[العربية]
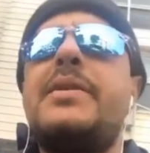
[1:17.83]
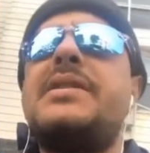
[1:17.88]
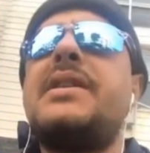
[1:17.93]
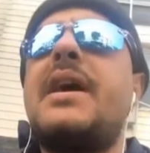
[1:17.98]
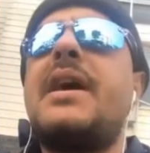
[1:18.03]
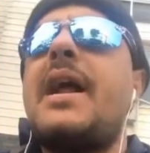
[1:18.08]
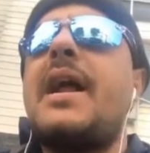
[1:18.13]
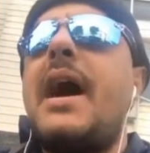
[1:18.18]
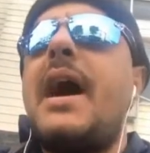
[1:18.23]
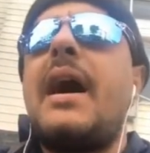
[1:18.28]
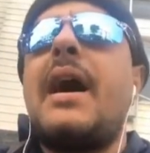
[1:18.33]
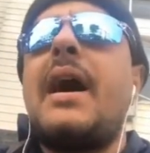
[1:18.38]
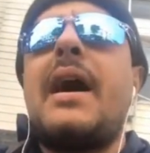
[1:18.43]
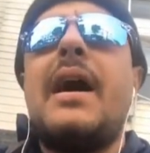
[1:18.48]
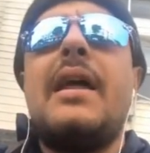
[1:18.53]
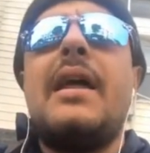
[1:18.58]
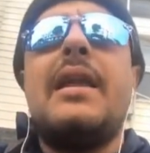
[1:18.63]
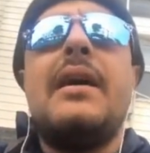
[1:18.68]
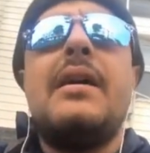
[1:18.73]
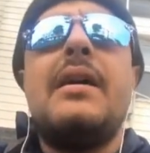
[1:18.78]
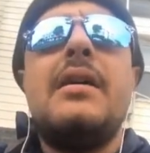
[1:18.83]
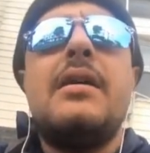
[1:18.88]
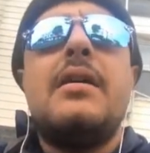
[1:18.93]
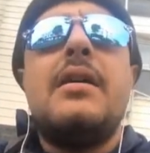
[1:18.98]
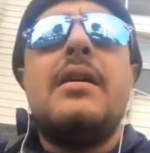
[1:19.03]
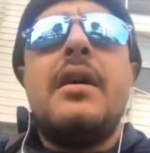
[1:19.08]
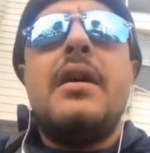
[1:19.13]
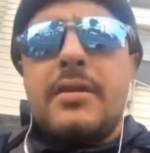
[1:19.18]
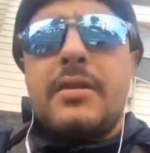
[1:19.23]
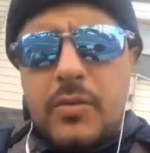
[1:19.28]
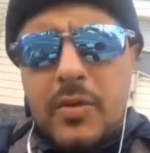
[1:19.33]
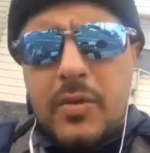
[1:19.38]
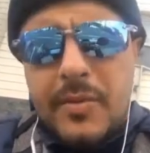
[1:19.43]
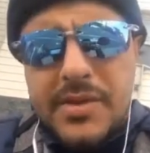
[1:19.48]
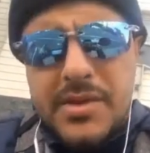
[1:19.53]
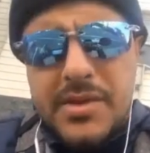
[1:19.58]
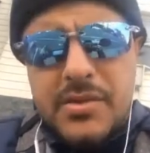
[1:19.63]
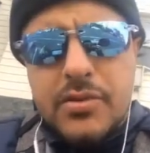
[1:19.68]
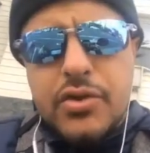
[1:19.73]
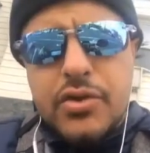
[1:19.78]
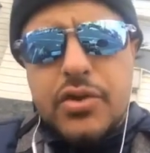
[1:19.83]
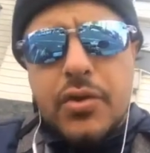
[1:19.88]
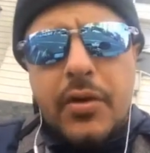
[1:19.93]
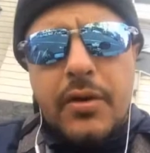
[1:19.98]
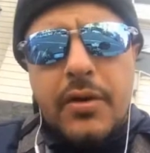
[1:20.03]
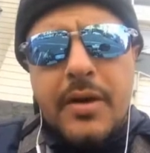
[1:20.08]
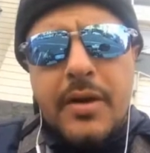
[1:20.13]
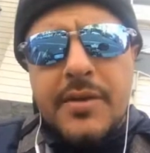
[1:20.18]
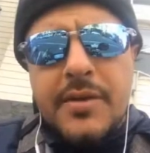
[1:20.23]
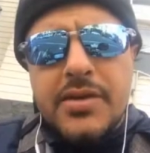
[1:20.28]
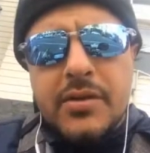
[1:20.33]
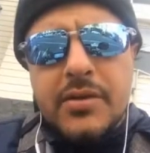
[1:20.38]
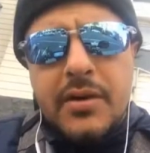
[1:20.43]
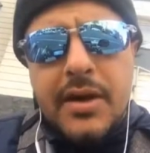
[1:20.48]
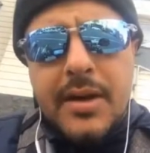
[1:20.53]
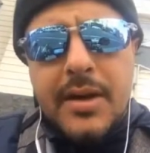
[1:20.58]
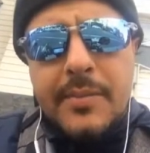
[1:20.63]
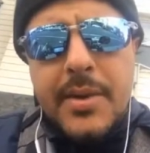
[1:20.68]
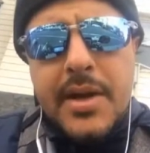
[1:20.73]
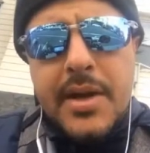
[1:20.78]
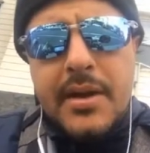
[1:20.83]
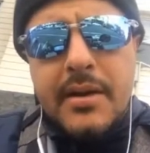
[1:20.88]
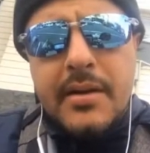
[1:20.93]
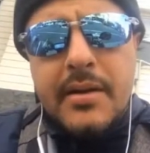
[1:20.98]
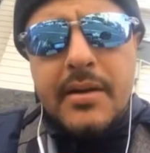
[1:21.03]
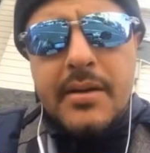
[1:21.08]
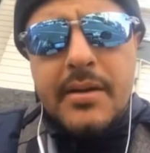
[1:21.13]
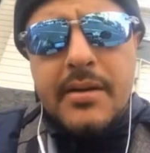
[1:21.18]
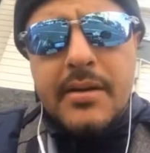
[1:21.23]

بصراحة قال انا والمسؤول شكون المسؤول الكبير